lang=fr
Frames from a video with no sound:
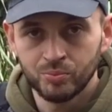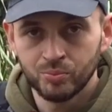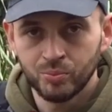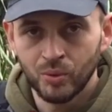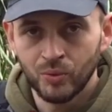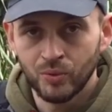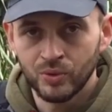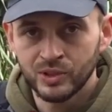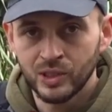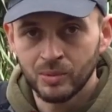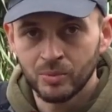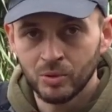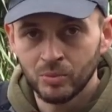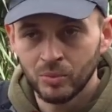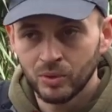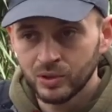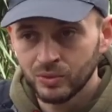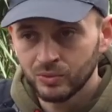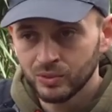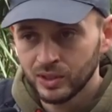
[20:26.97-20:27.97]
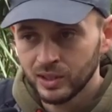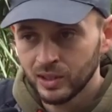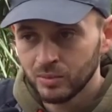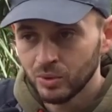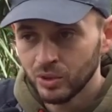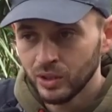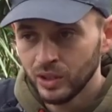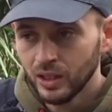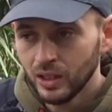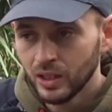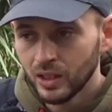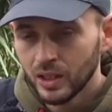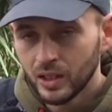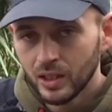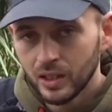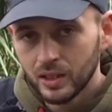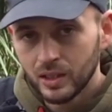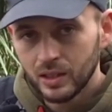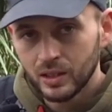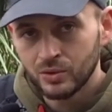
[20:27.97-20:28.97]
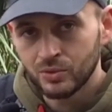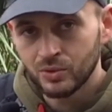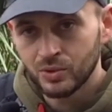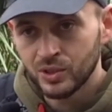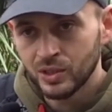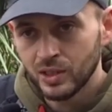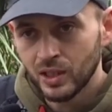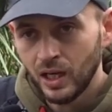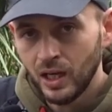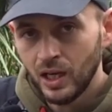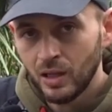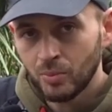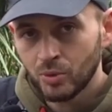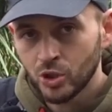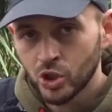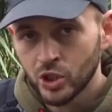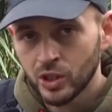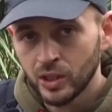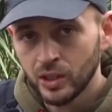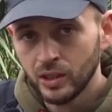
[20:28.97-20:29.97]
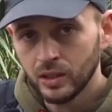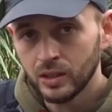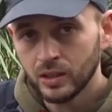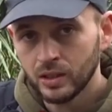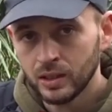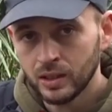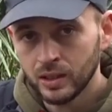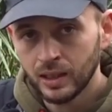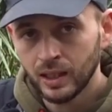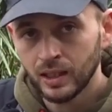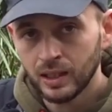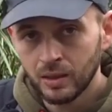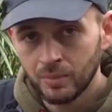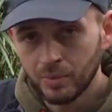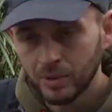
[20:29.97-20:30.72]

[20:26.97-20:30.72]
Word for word: pour vos abonnements si vous êtes abonné. Je vous dis à la prochaine et garde la